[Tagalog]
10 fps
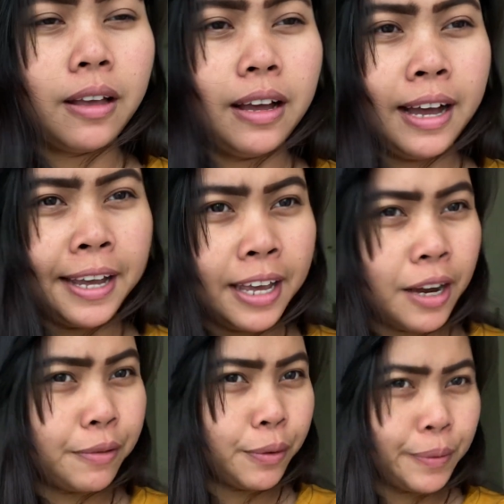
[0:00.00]
Hi
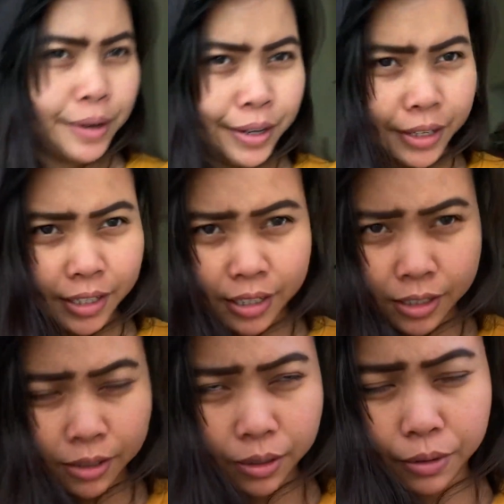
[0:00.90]

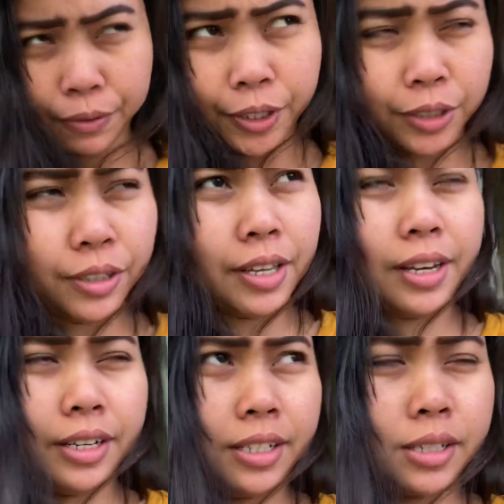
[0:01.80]
everyone! So, for
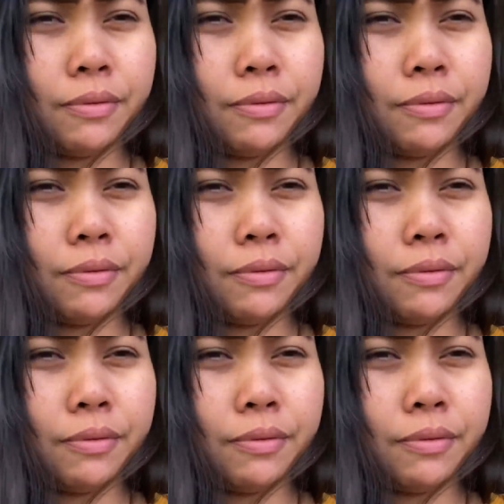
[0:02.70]
today's